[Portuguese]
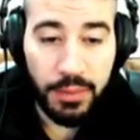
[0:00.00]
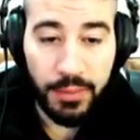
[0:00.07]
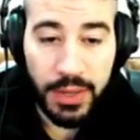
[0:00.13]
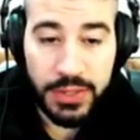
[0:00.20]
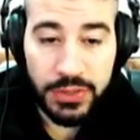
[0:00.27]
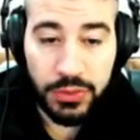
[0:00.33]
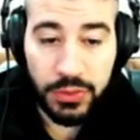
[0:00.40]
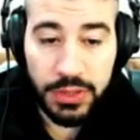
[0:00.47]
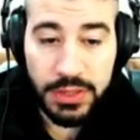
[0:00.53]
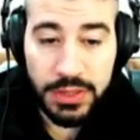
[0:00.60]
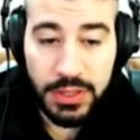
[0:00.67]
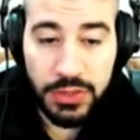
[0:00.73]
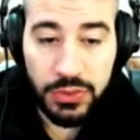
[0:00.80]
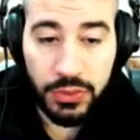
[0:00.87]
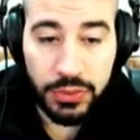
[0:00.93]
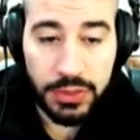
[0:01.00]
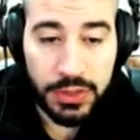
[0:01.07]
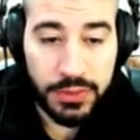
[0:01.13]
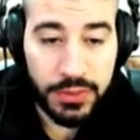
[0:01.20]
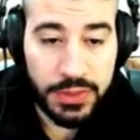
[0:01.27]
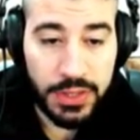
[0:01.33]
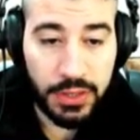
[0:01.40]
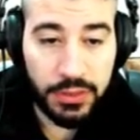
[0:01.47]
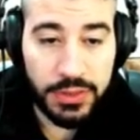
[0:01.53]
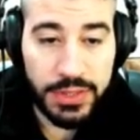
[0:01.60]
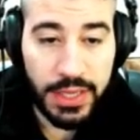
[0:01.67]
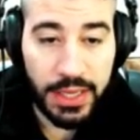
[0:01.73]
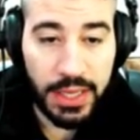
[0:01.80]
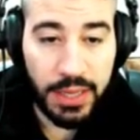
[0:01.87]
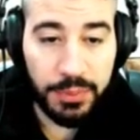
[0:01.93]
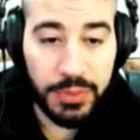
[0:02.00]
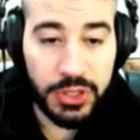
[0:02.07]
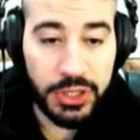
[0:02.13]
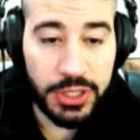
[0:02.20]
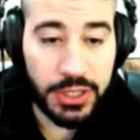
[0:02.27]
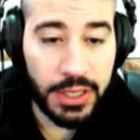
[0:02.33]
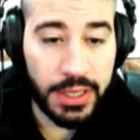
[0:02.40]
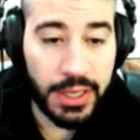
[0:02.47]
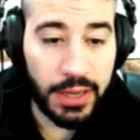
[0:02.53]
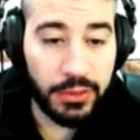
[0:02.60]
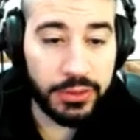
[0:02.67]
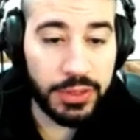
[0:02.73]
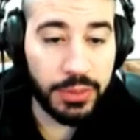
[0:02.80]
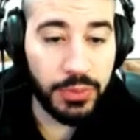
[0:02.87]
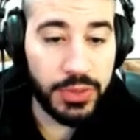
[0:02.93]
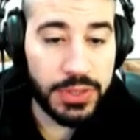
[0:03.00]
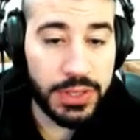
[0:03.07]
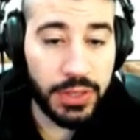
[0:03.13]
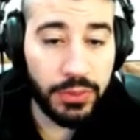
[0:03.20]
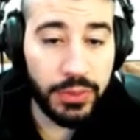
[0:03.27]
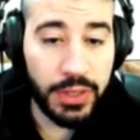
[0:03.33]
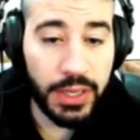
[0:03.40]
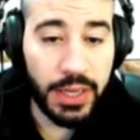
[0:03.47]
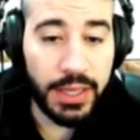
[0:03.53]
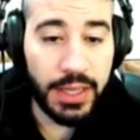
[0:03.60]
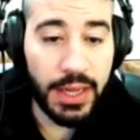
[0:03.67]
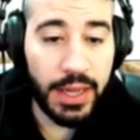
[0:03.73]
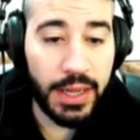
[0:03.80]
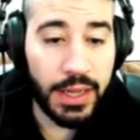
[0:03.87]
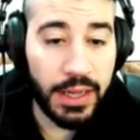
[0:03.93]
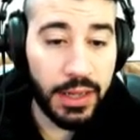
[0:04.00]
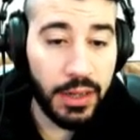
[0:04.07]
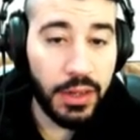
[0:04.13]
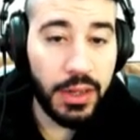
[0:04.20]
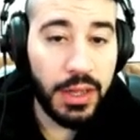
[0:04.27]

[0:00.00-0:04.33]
Mas todas as outras você consegue repetir, ganhar contribuição e ganhar